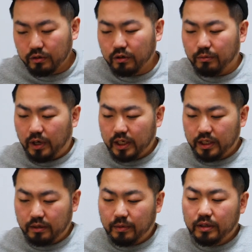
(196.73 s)
中京も
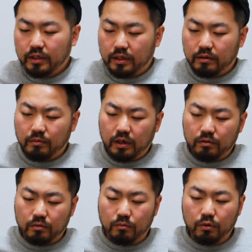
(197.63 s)
走りますし、まあ、
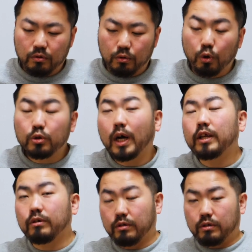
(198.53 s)
あと
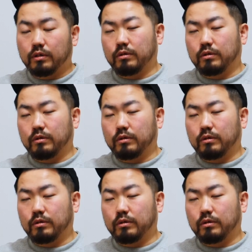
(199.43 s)
ゴールドアリュール